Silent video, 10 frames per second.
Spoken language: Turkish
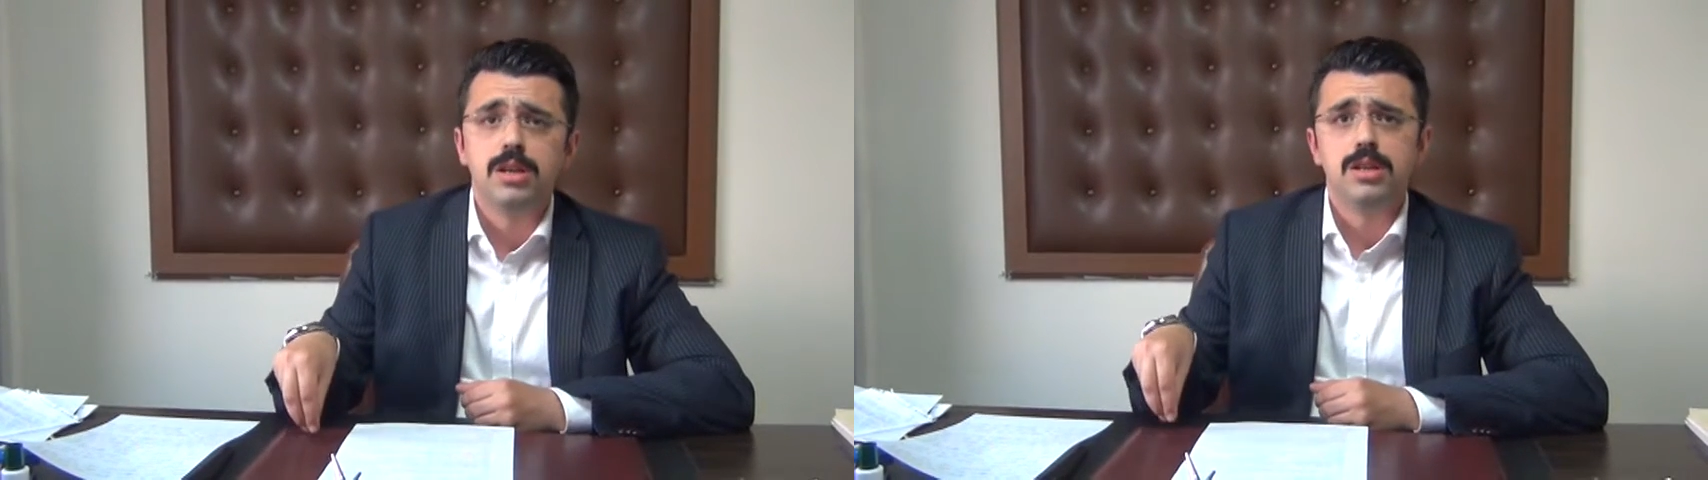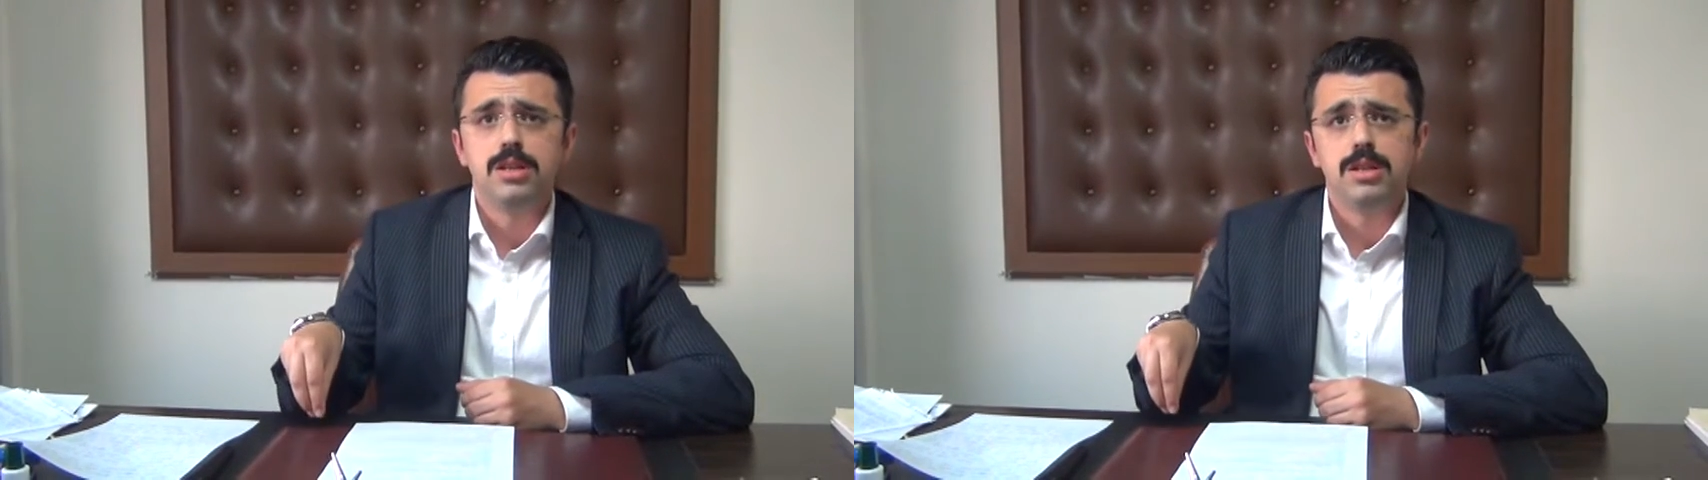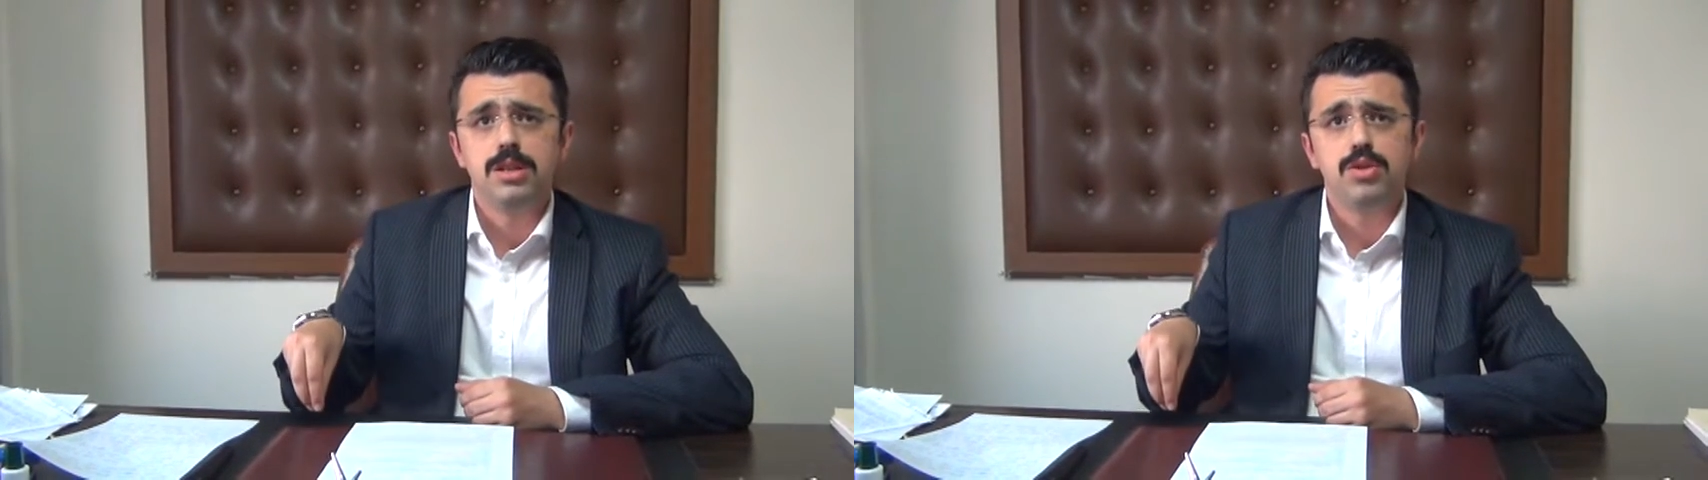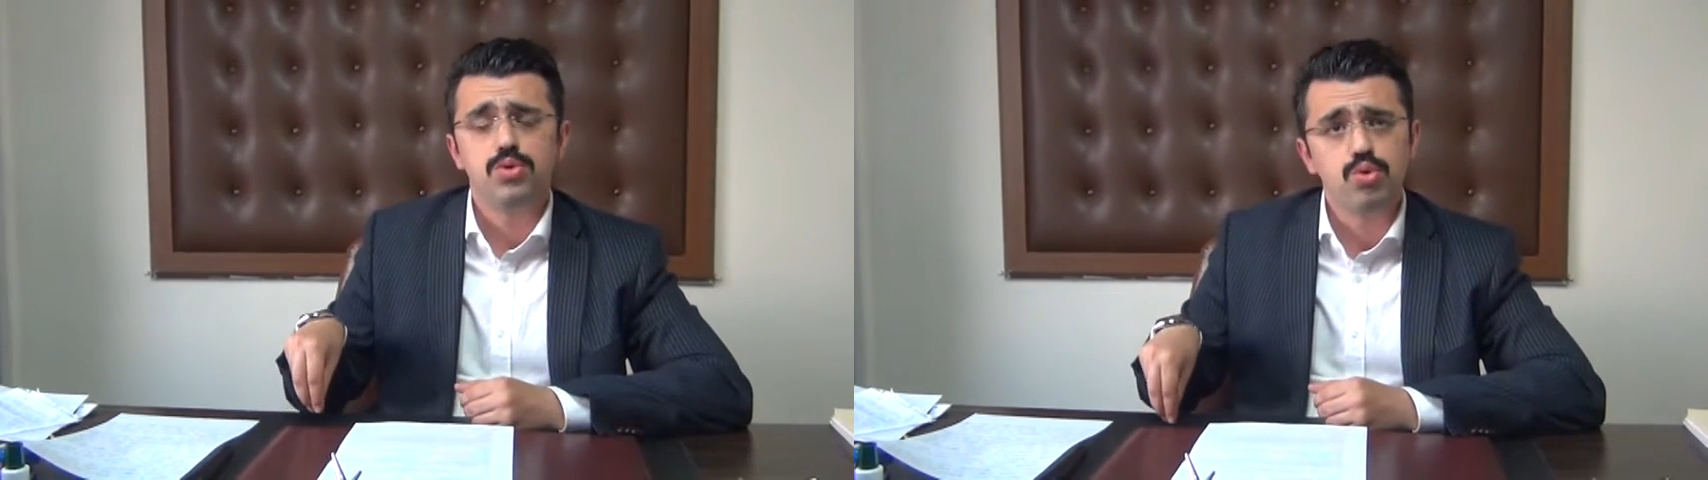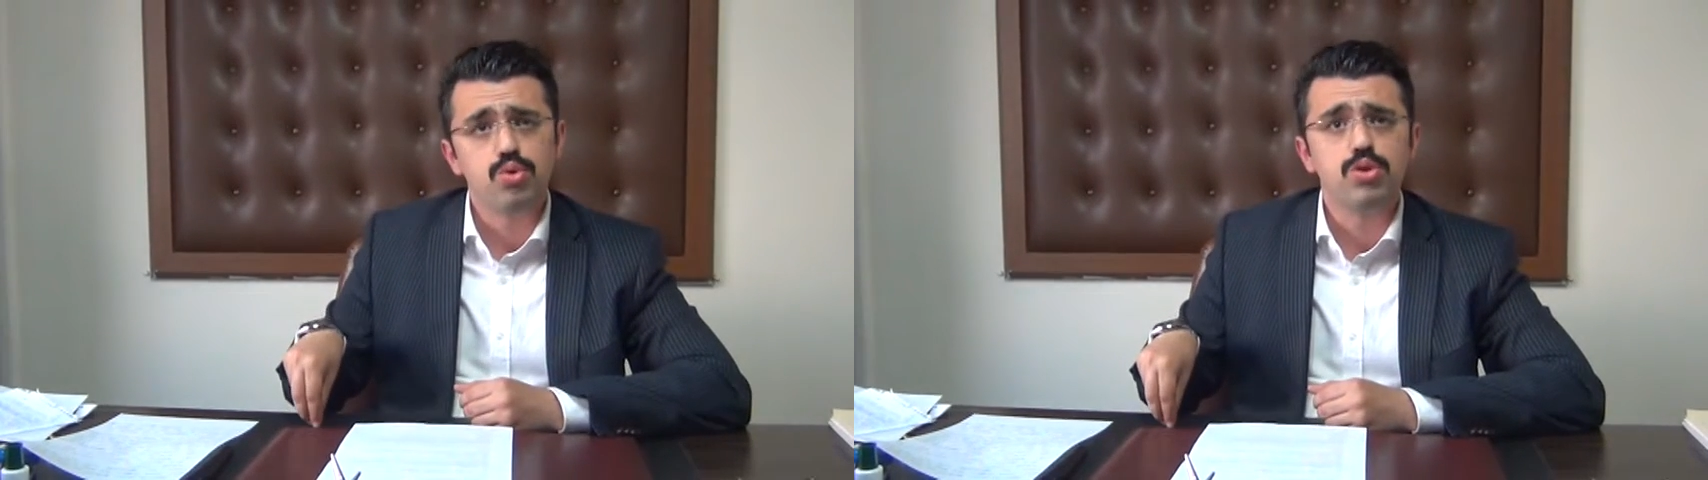Ee,
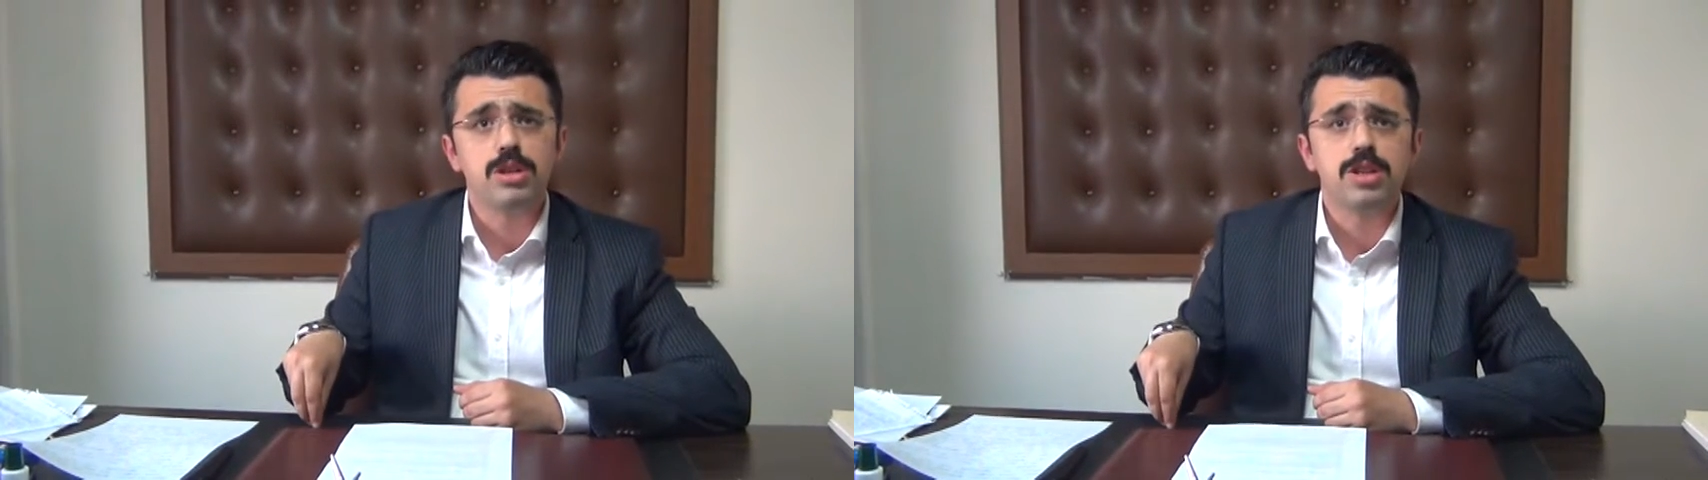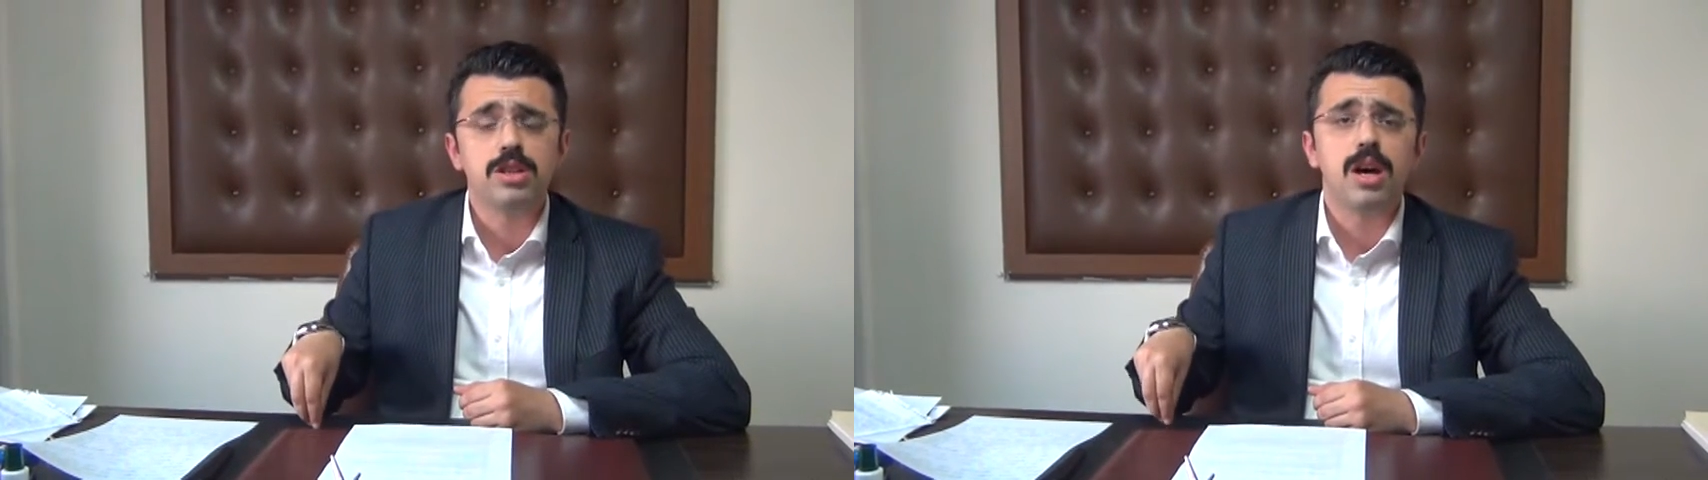çocuk yaşta